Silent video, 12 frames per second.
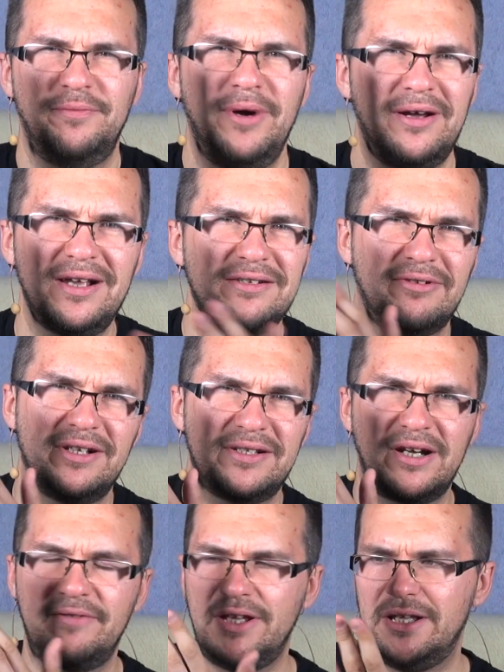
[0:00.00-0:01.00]
показывать, для
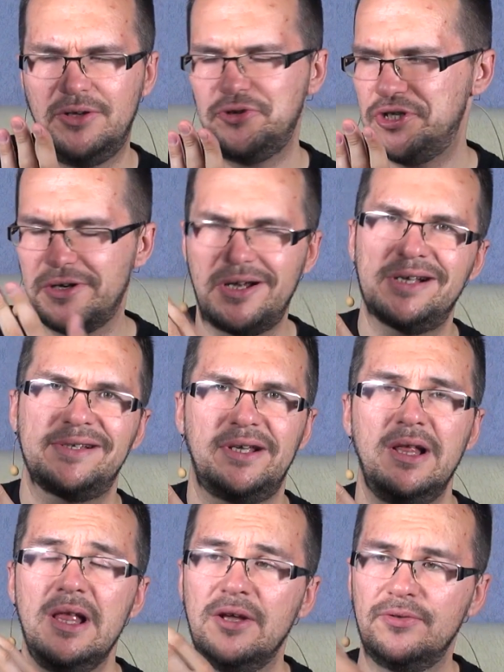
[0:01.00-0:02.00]
сравнения очень
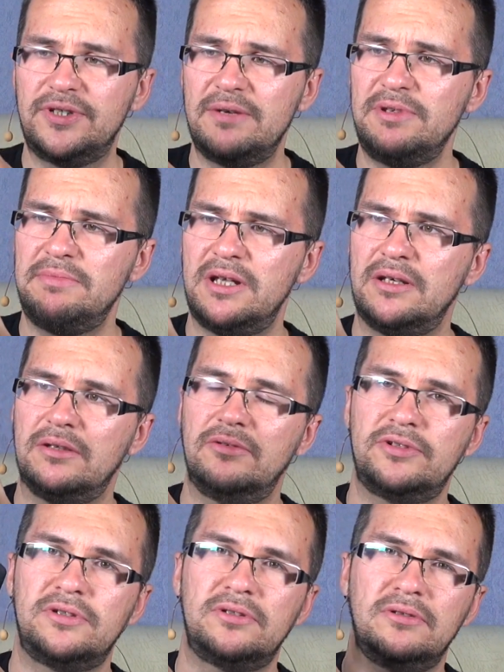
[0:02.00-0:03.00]
разные. Но тем не менее, то
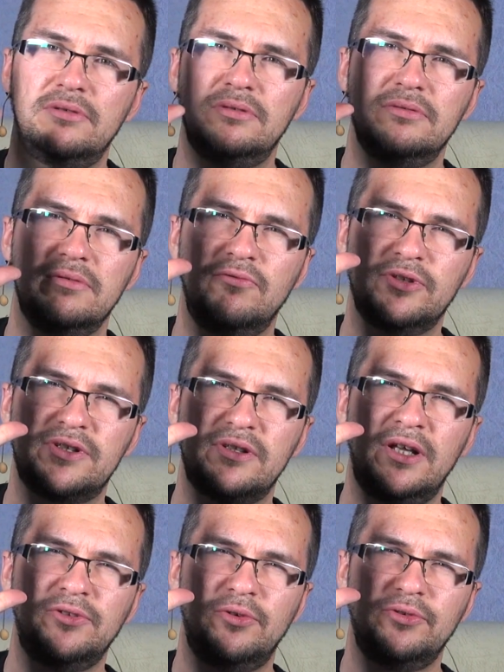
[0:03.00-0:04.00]
есть э, вот с
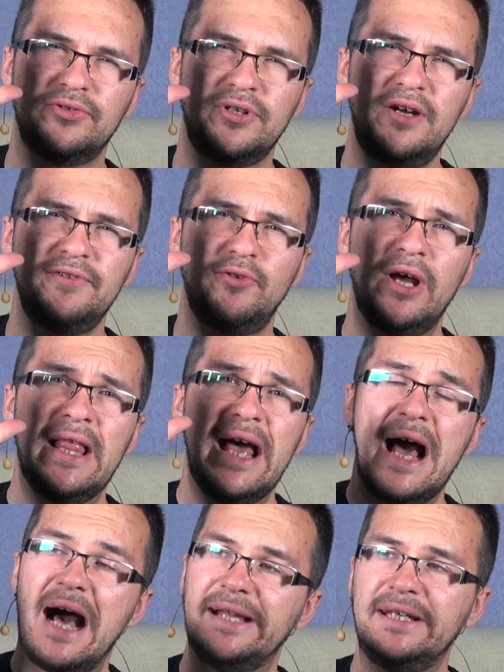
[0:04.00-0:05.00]
ладонью сравниваю,
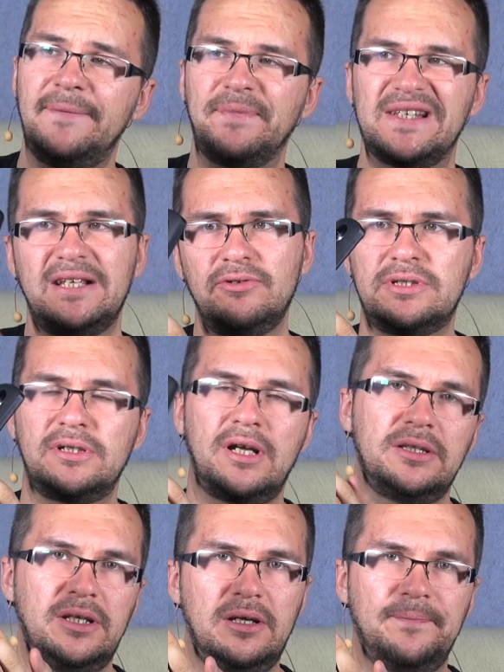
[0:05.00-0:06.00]
она, с одной
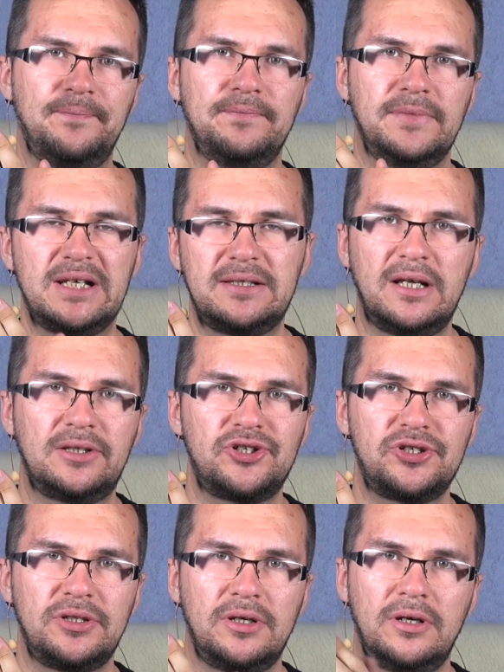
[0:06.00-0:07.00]
стороны,
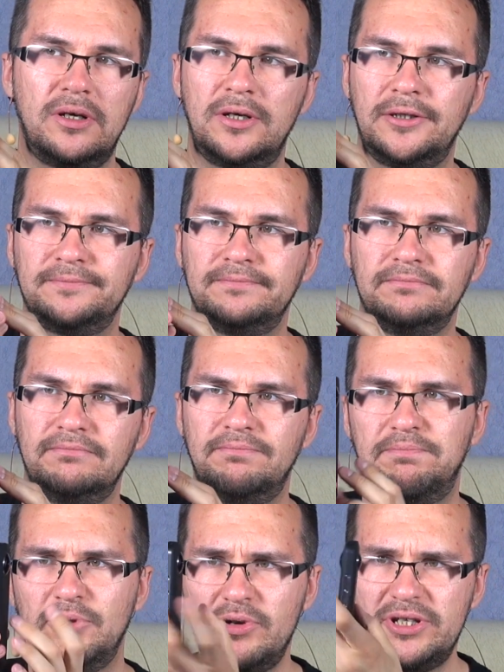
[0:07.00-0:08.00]
достаточно
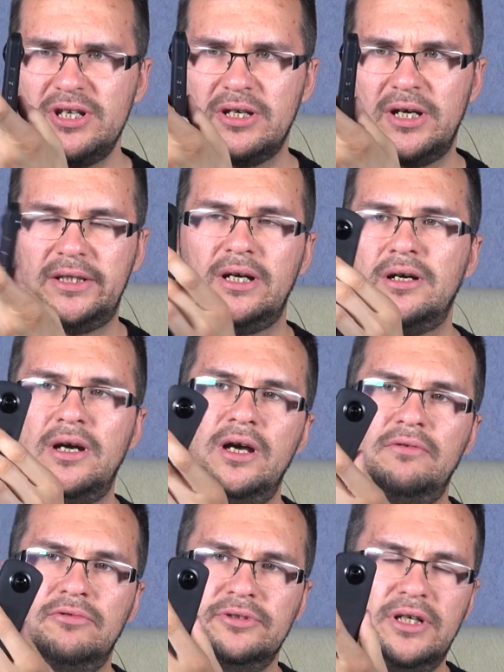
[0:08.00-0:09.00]
плотненькая
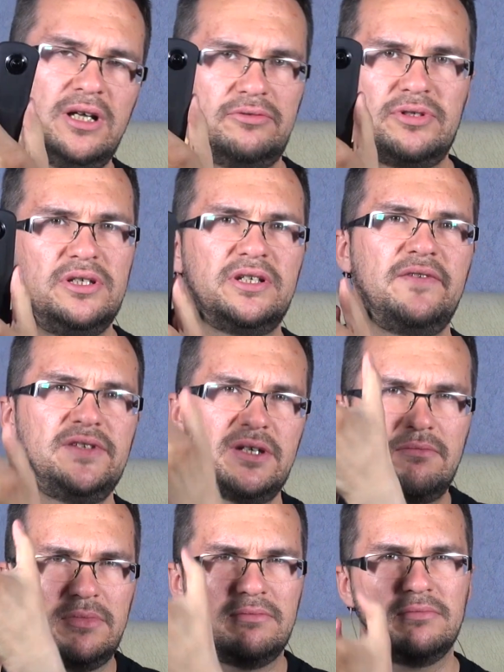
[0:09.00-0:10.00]
такая вот, да, то есть не
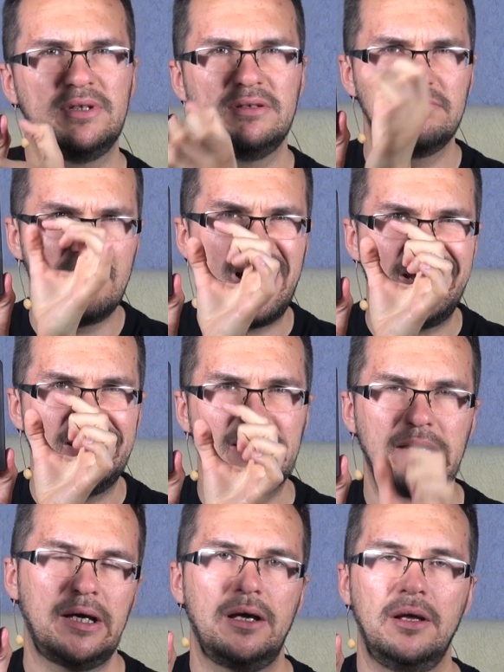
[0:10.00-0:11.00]
совсем
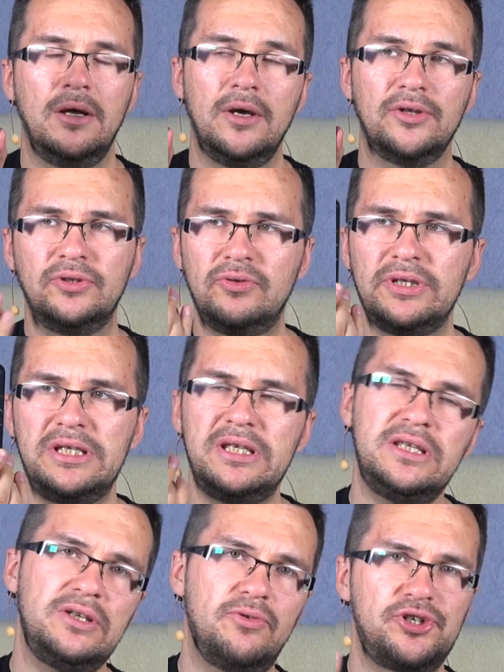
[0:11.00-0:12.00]
маленькая, но
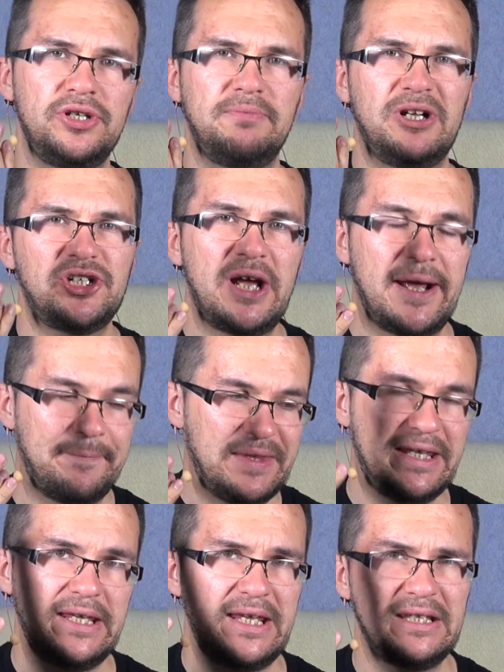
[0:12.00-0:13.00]
и не очень большая.
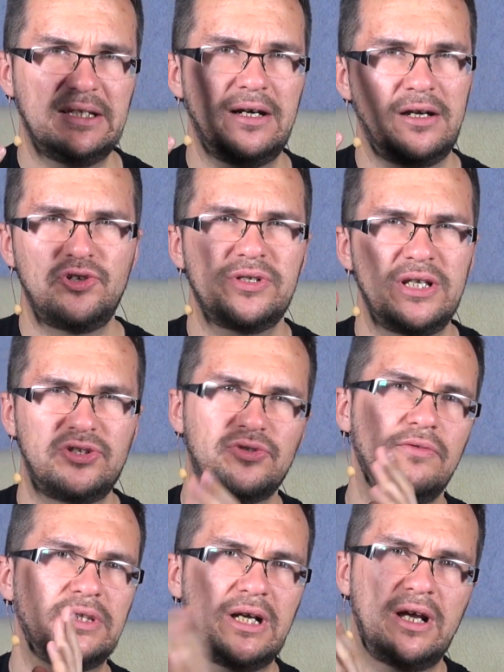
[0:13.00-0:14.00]
И это хорошо, кстати,
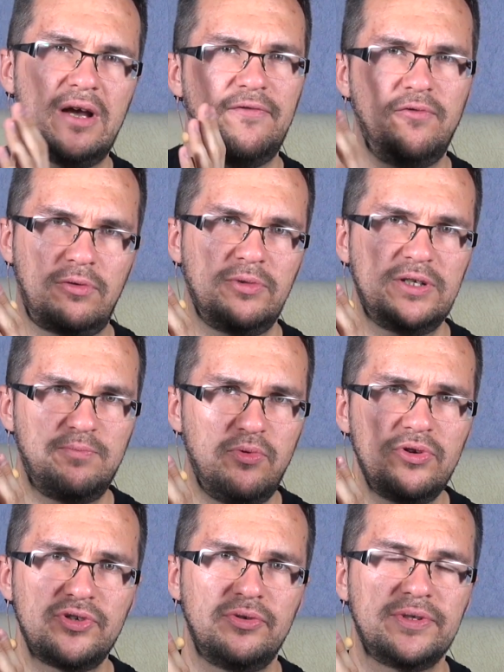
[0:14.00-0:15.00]
что вот такая форма
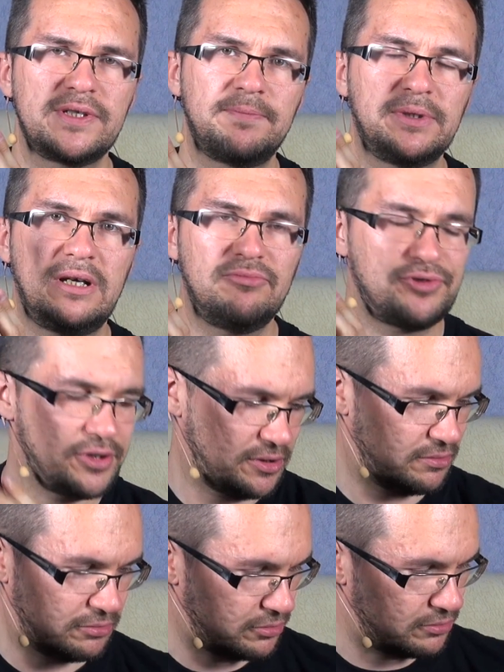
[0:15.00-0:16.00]
используется, потому
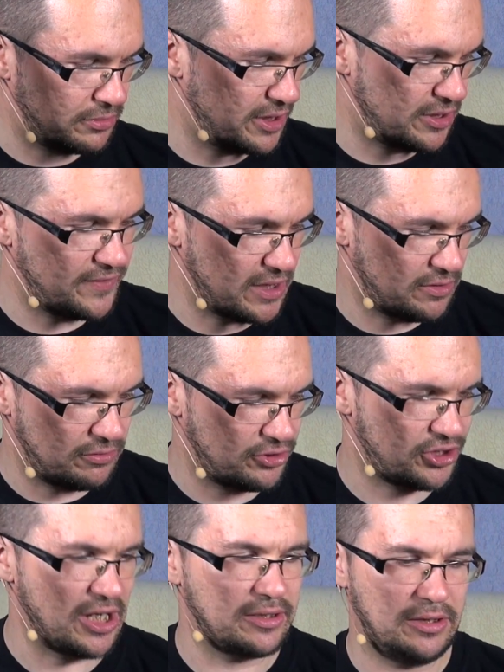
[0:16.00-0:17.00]
что вот, если взять ее
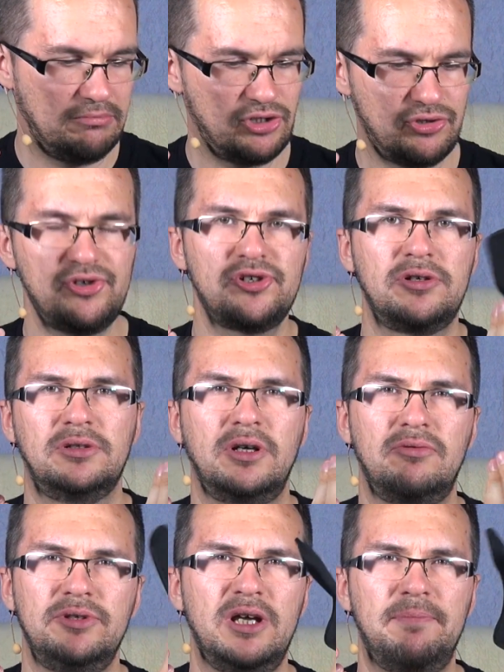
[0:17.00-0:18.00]
штатный мешочек,
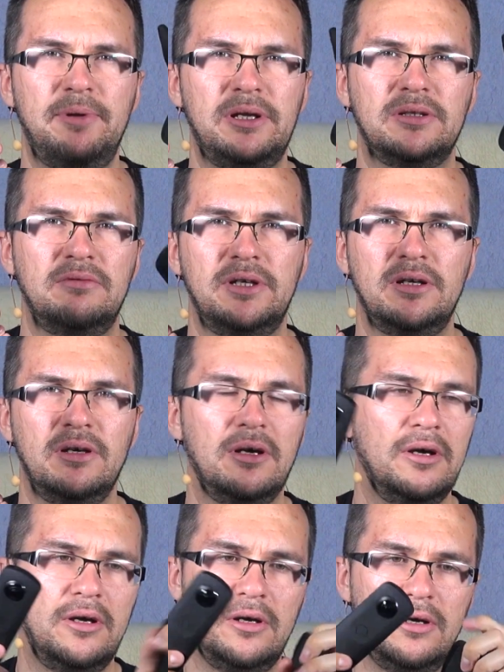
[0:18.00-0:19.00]
такой неопреновый
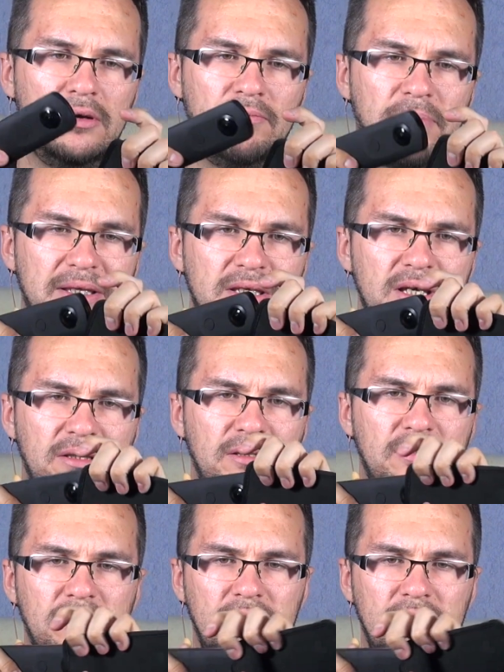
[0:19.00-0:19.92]
пакет,